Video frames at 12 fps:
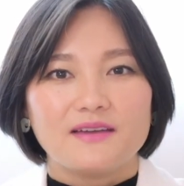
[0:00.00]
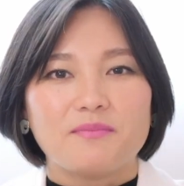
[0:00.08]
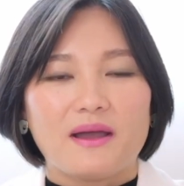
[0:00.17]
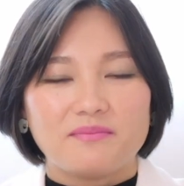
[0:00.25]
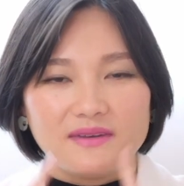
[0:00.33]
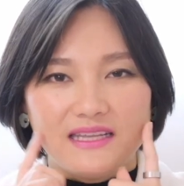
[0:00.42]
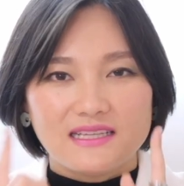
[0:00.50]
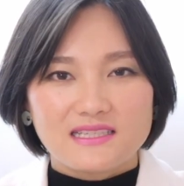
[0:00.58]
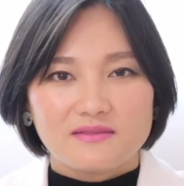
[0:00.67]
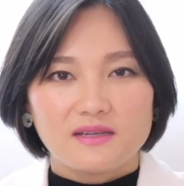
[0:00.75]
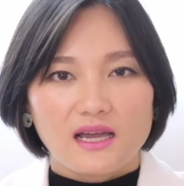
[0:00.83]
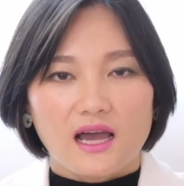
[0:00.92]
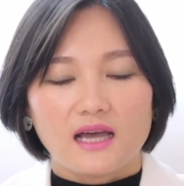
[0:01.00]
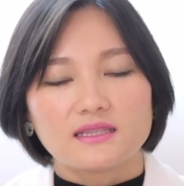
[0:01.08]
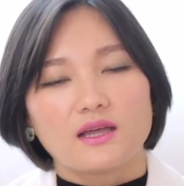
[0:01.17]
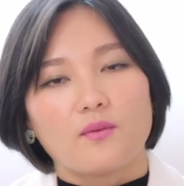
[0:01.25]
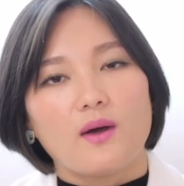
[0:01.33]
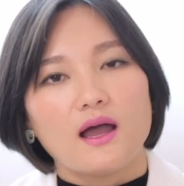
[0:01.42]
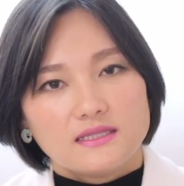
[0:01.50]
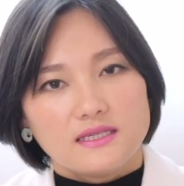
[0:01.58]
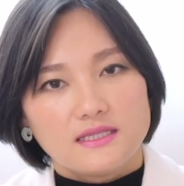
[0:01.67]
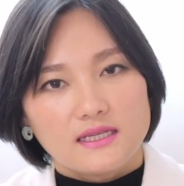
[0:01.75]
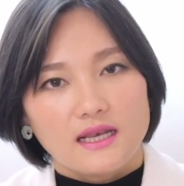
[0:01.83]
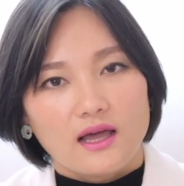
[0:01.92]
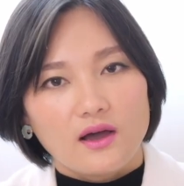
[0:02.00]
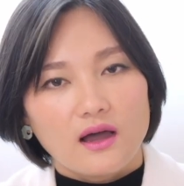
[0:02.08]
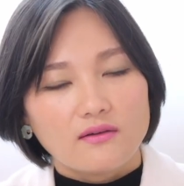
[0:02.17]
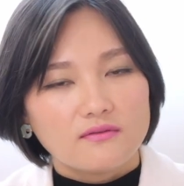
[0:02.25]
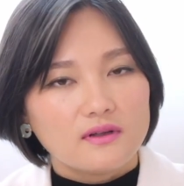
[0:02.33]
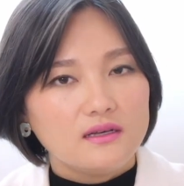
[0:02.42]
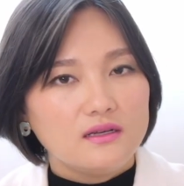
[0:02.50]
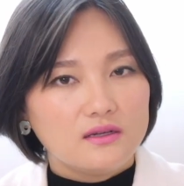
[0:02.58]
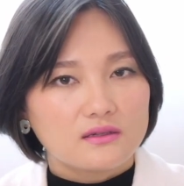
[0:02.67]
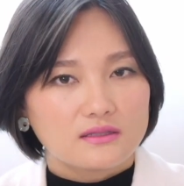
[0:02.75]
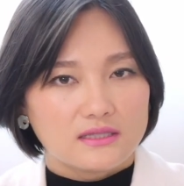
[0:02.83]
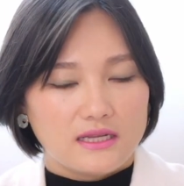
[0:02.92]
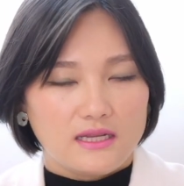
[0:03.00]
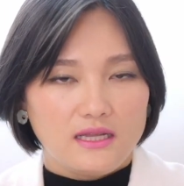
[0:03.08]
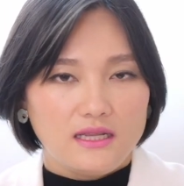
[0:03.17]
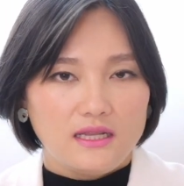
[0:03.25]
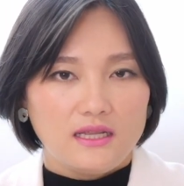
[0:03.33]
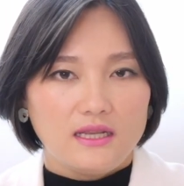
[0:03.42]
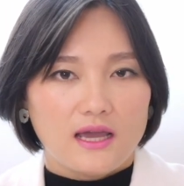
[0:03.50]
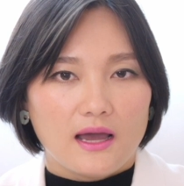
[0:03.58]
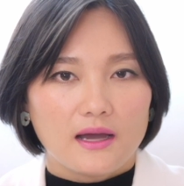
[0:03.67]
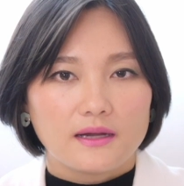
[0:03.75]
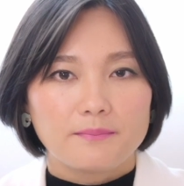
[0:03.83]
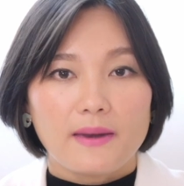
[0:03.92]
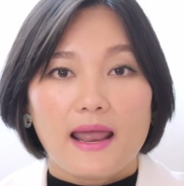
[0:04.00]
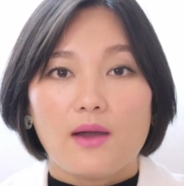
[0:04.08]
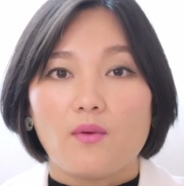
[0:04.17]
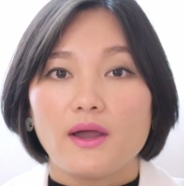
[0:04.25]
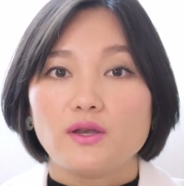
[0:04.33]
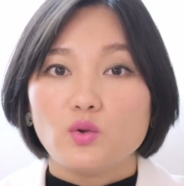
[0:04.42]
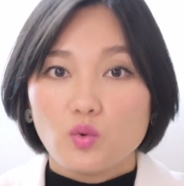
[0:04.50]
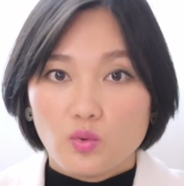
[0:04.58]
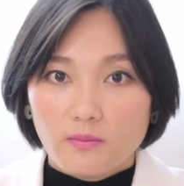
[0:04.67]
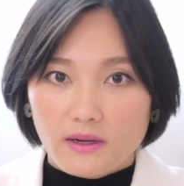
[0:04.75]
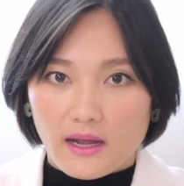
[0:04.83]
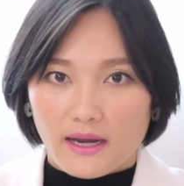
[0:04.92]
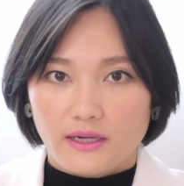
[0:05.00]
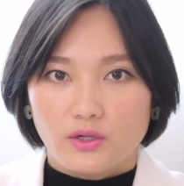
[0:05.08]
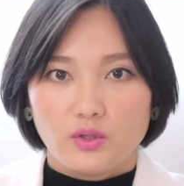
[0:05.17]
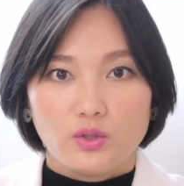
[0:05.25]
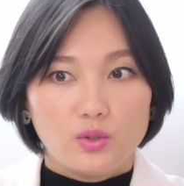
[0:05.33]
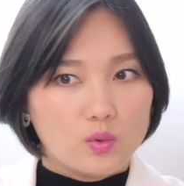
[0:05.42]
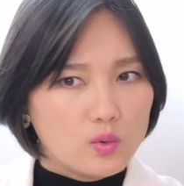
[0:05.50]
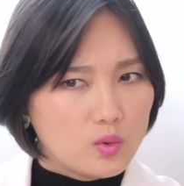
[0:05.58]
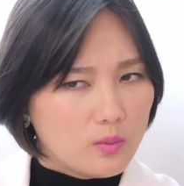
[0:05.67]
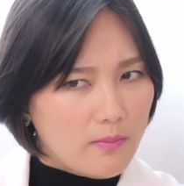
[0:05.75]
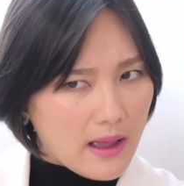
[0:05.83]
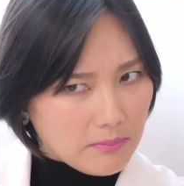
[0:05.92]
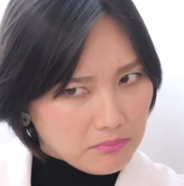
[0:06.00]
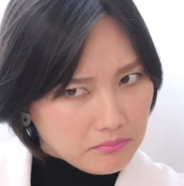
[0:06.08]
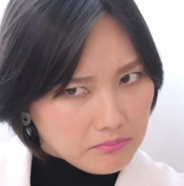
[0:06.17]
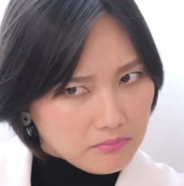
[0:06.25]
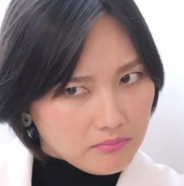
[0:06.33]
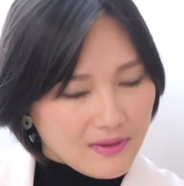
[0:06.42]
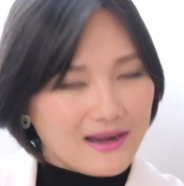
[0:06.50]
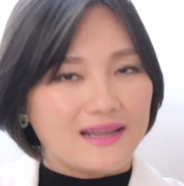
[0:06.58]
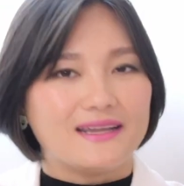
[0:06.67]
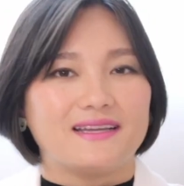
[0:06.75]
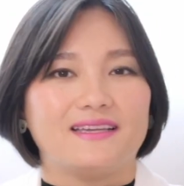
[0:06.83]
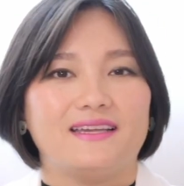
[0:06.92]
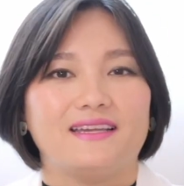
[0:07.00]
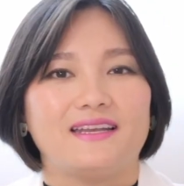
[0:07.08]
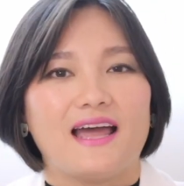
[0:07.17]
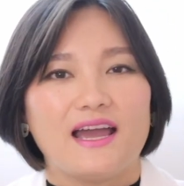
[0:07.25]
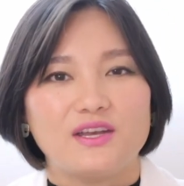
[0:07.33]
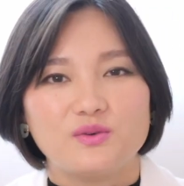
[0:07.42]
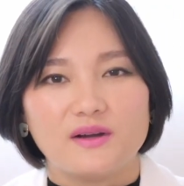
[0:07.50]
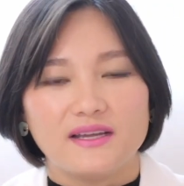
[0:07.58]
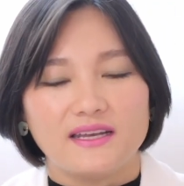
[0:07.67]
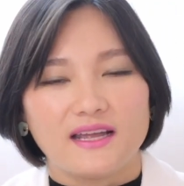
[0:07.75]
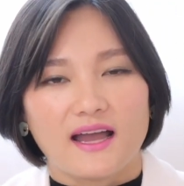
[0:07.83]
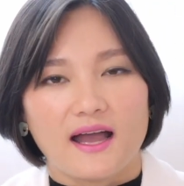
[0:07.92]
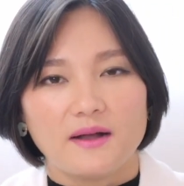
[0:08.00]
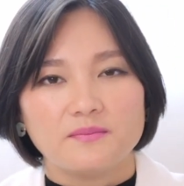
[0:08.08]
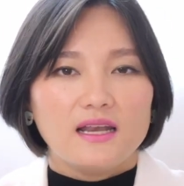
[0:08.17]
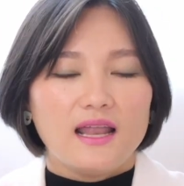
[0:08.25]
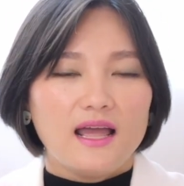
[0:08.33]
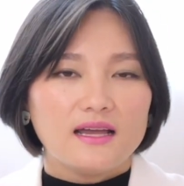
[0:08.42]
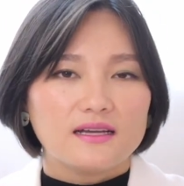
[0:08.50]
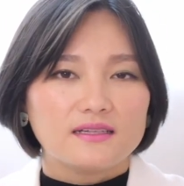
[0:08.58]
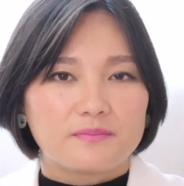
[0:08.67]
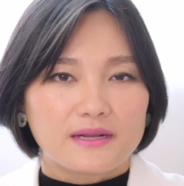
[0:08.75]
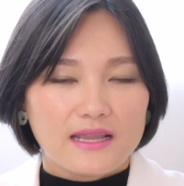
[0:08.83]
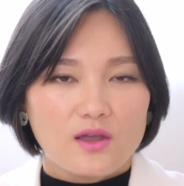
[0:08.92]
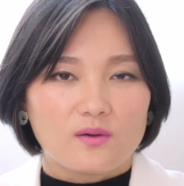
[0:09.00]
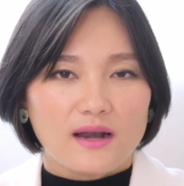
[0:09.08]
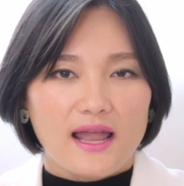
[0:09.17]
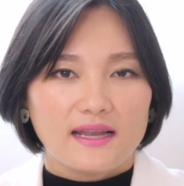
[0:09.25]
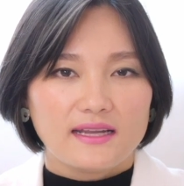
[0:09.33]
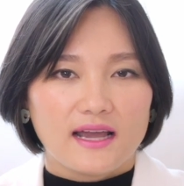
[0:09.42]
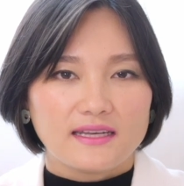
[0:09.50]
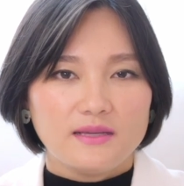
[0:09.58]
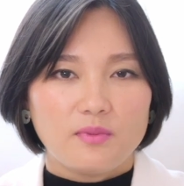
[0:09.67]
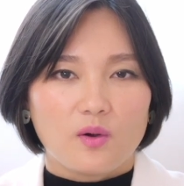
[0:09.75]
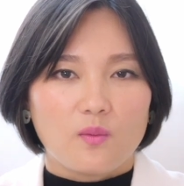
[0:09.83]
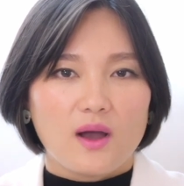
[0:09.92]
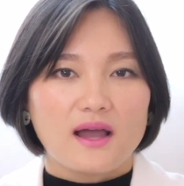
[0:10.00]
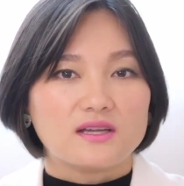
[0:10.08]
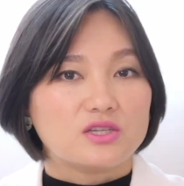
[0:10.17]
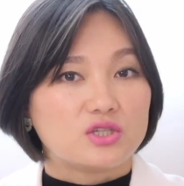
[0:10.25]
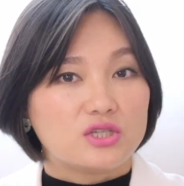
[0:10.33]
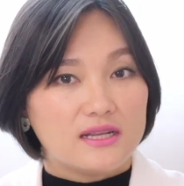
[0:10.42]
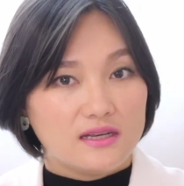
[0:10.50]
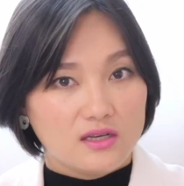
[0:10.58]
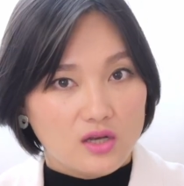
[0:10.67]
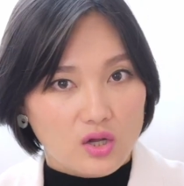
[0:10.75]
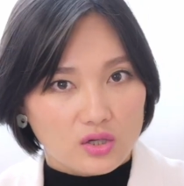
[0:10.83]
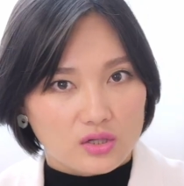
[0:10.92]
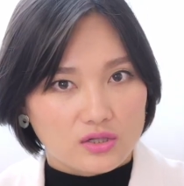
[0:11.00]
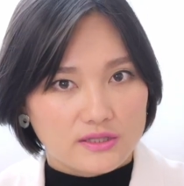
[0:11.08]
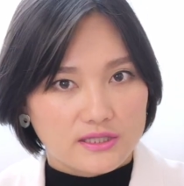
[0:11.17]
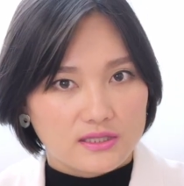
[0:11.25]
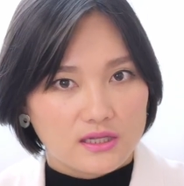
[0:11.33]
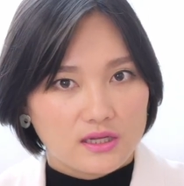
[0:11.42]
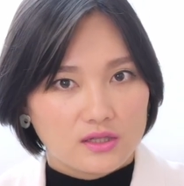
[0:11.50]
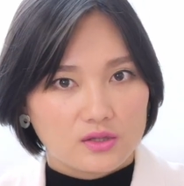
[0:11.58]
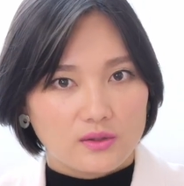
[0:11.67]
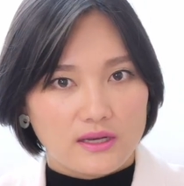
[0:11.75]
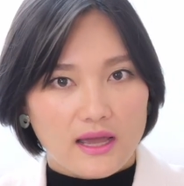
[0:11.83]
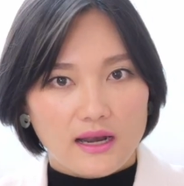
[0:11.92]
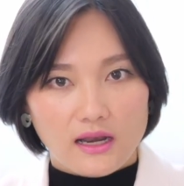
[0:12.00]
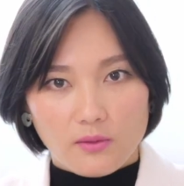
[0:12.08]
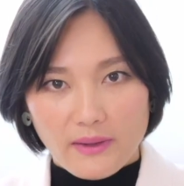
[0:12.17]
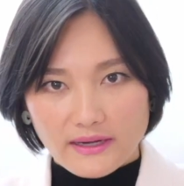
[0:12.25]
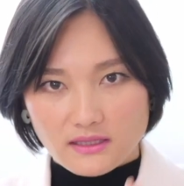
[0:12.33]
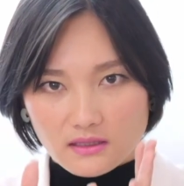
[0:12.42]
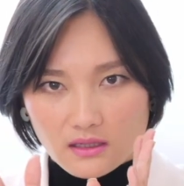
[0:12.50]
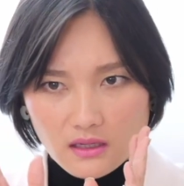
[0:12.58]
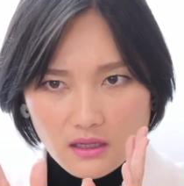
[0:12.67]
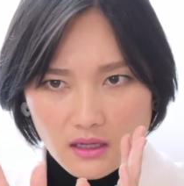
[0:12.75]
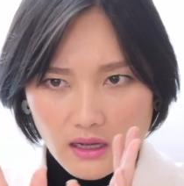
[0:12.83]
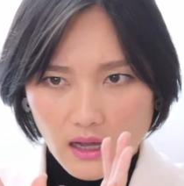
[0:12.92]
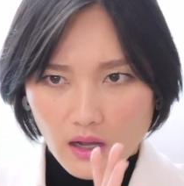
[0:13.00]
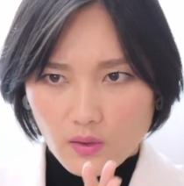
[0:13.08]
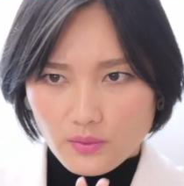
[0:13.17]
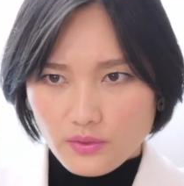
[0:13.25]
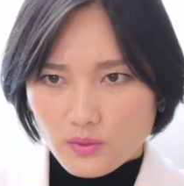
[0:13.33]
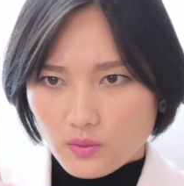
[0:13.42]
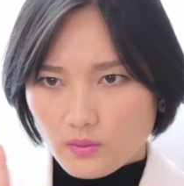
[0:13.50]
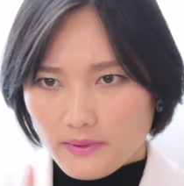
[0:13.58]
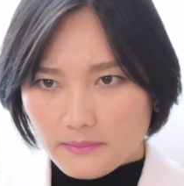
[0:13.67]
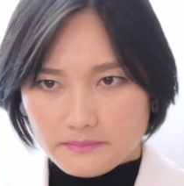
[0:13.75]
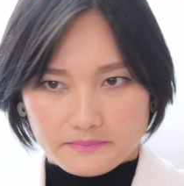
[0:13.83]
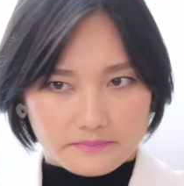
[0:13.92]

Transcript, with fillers: แบบนี้ใช่ไหมคะ แต่ว่าจริงๆแล้วคำว่า look ในที่นี้เนี่ย แปลว่าดูเหมือนดูแบบอะไรอย่างนี้ได้ด้วย นะคะ และประโยคแรก นะคะที่บอกว่า she looks ตัวเนี้ยเราหมายถึงเขาดูแบบ